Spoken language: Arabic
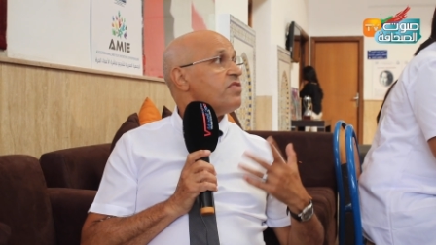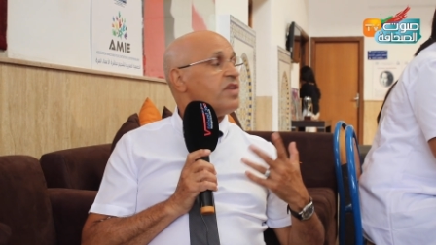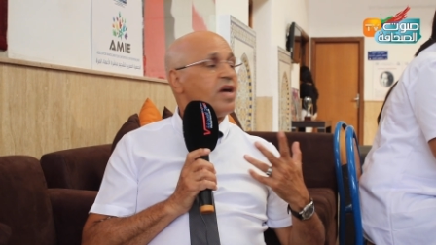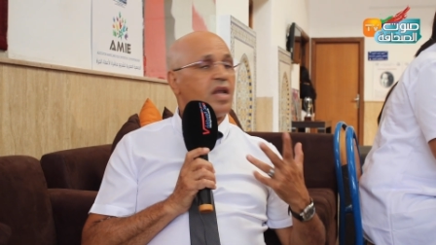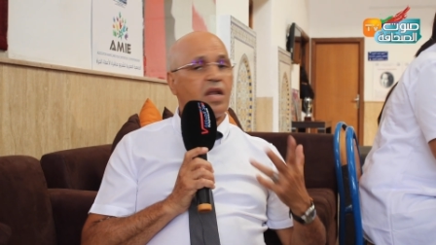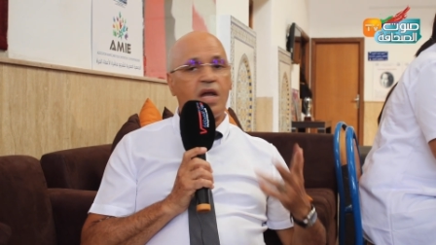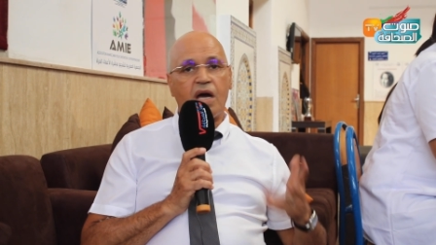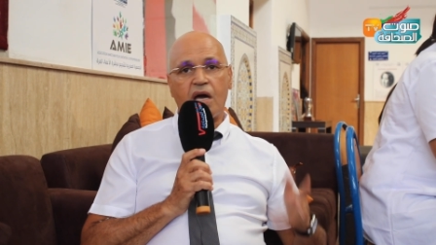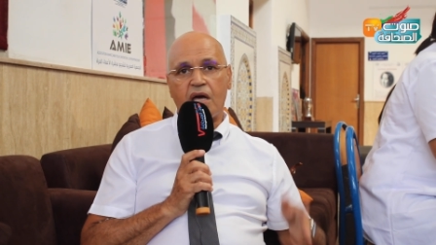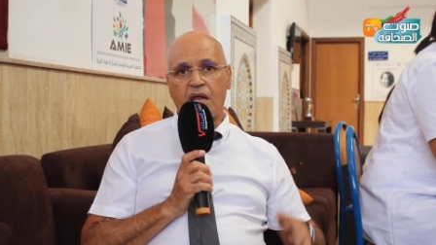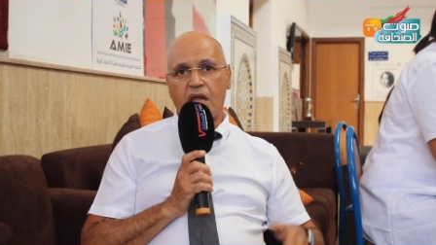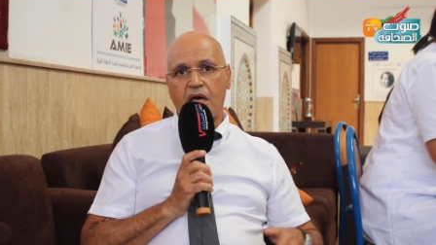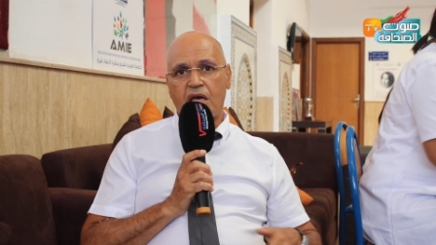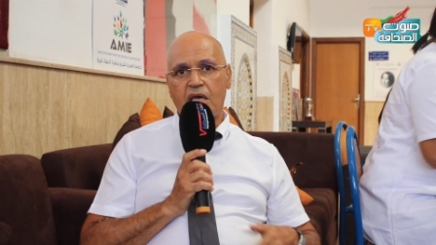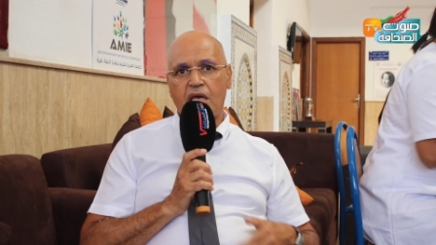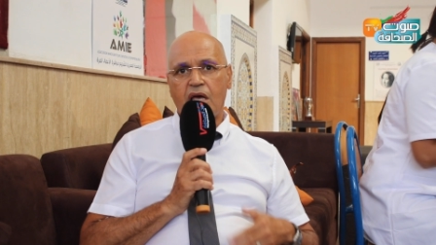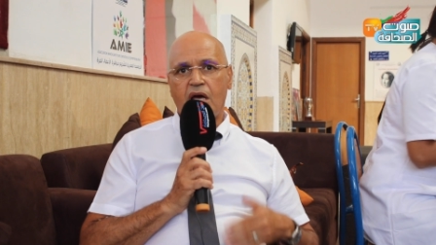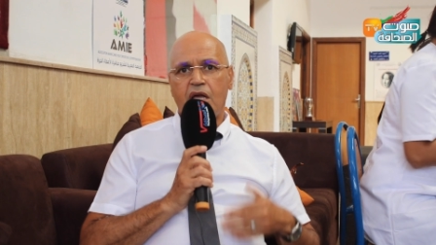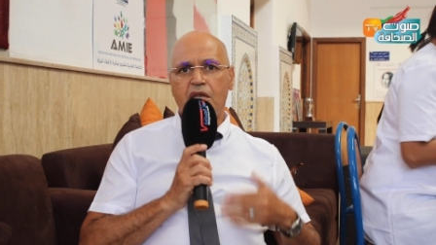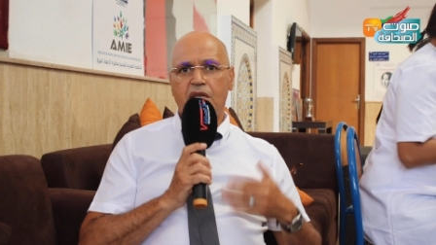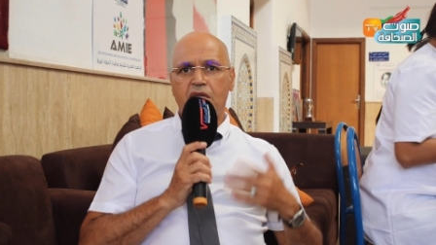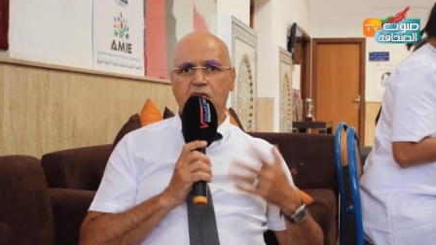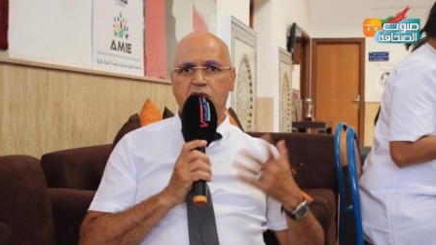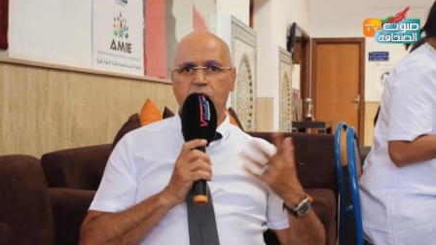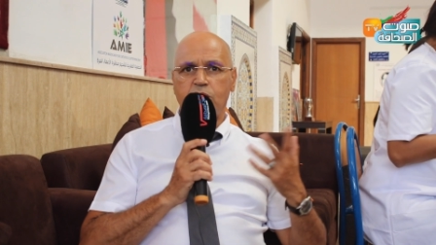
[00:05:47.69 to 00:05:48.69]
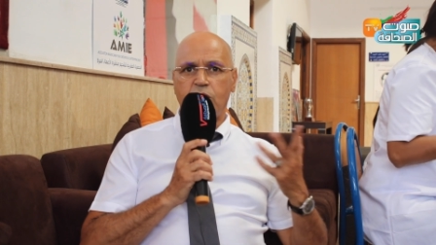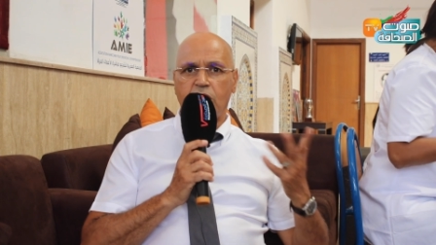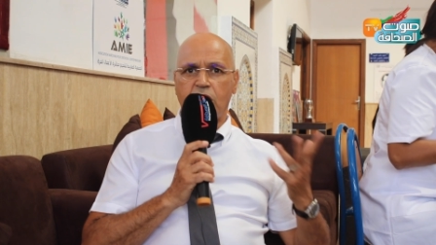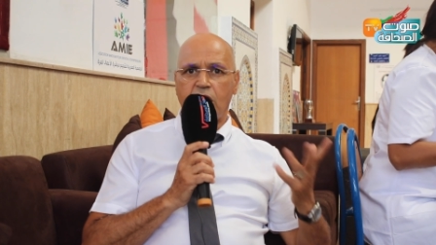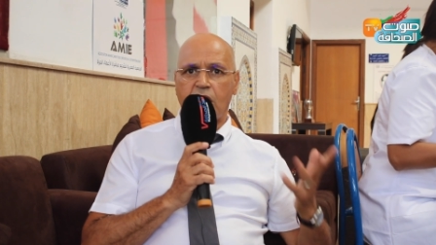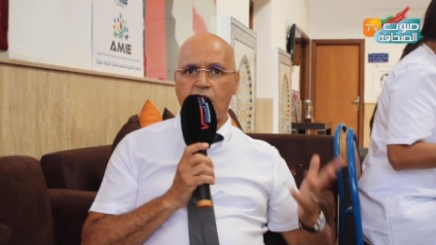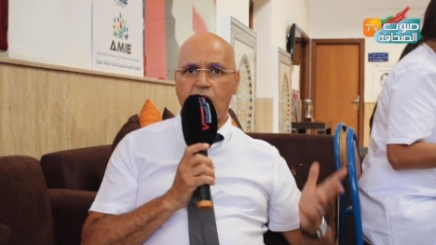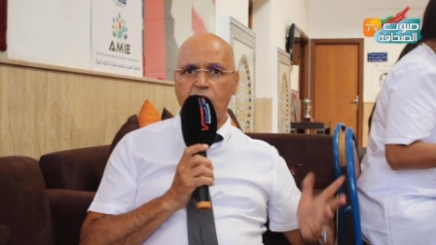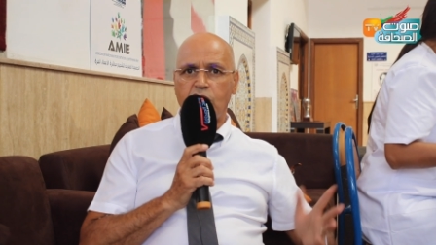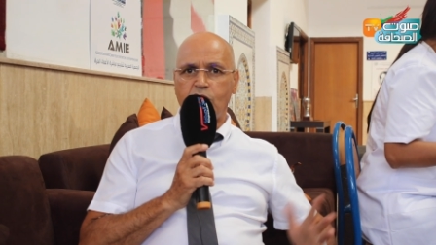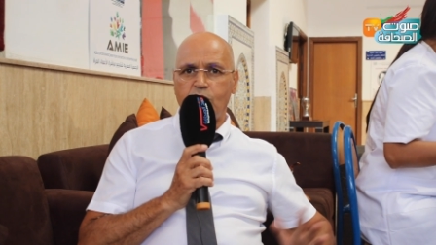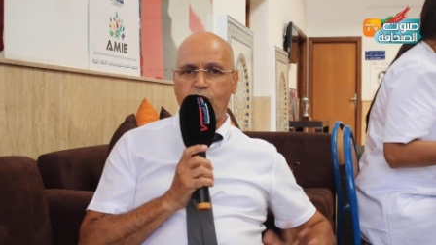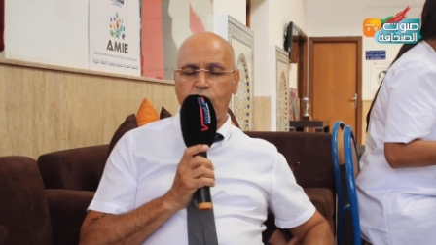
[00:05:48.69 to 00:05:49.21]
فيها لا قرايه الناس ما
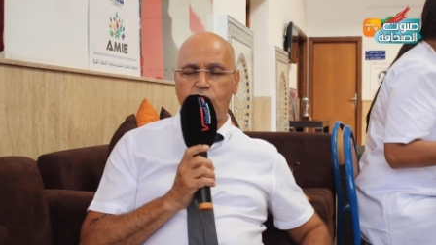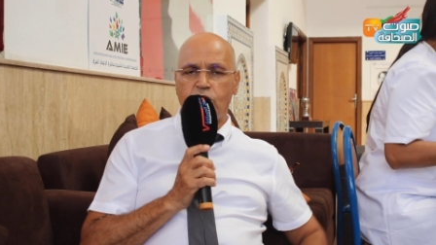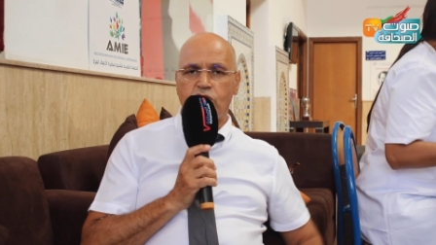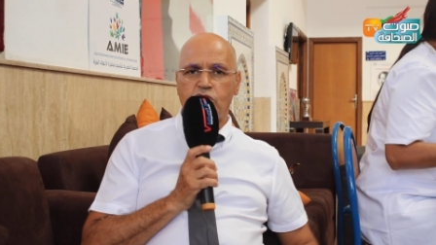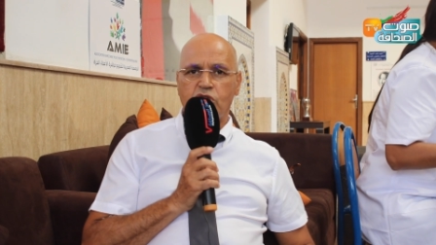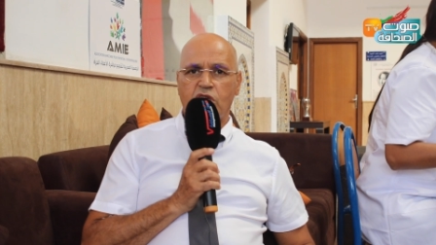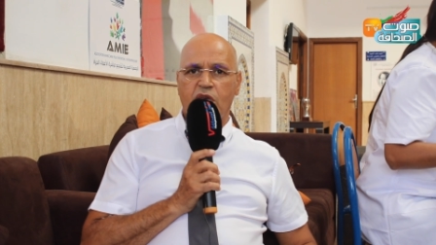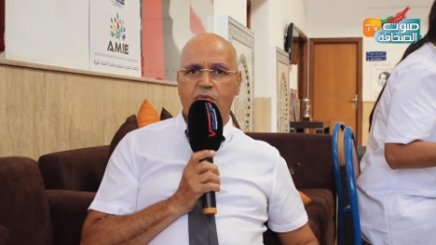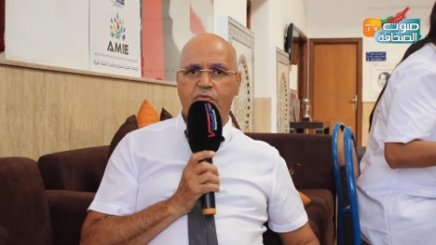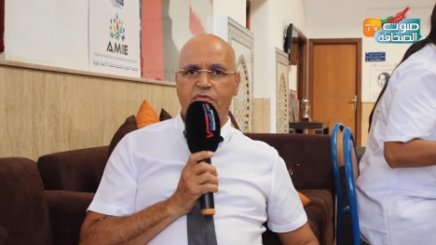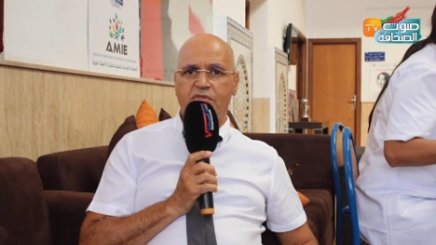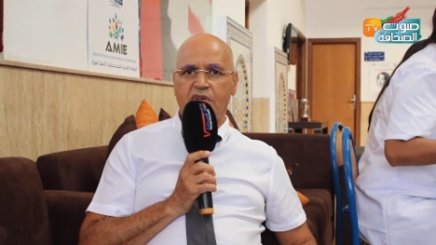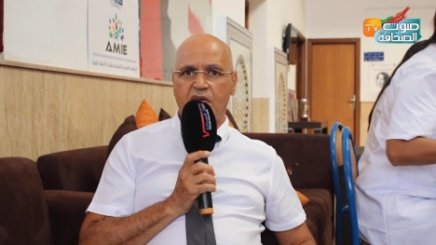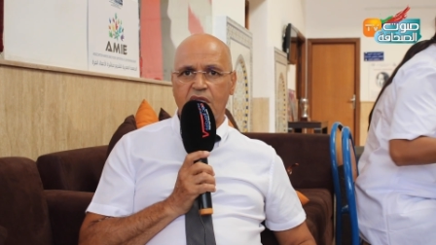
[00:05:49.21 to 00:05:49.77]
كيخدموش كيف